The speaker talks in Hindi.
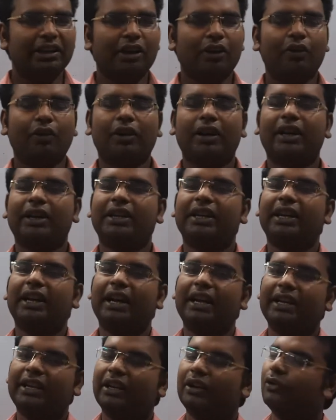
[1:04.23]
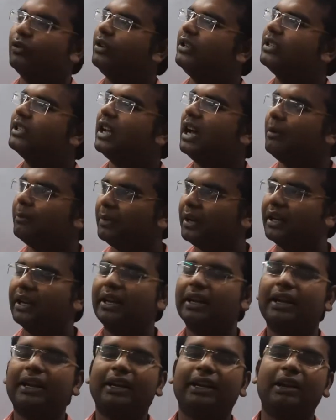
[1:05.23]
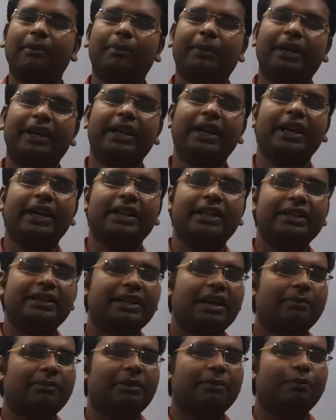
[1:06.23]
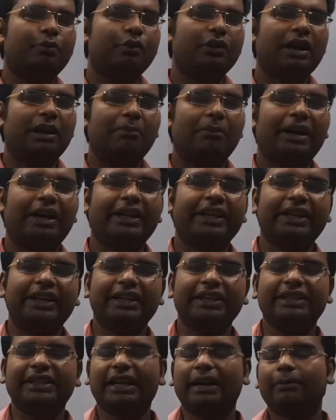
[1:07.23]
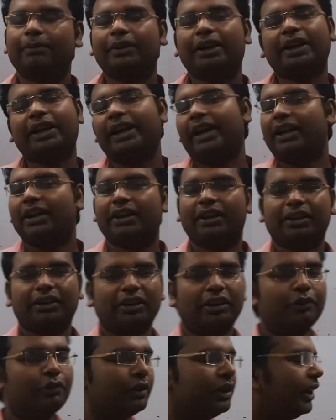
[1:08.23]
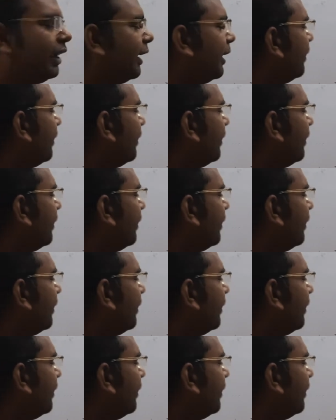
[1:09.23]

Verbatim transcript: ना हो कठिनाई का कोई सामना ना करना पड़े इसका मैं पूरा बारीकी से आपका ख्याल रखता हूँ ठीक है